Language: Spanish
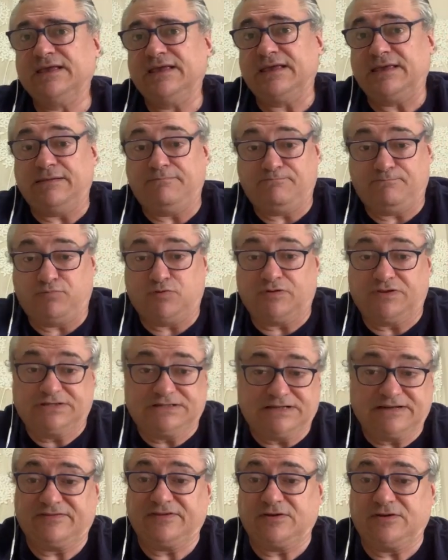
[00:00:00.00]
que por
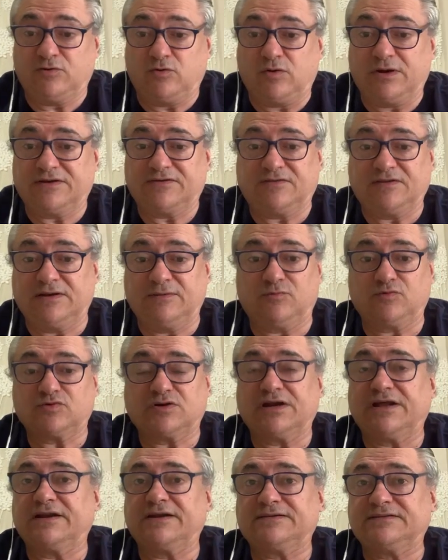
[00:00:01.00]
desgracia no las tenemos
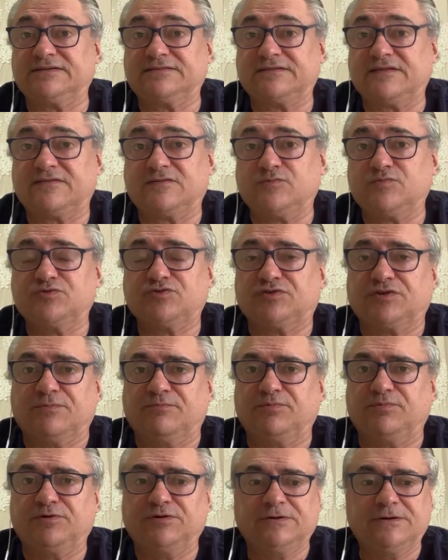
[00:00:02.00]
claras desde hace mucho
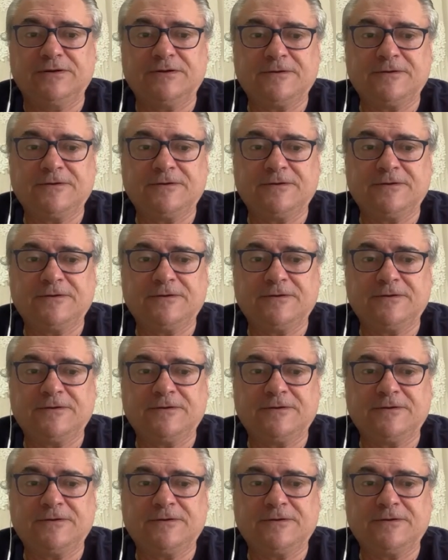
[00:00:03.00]
tiempo,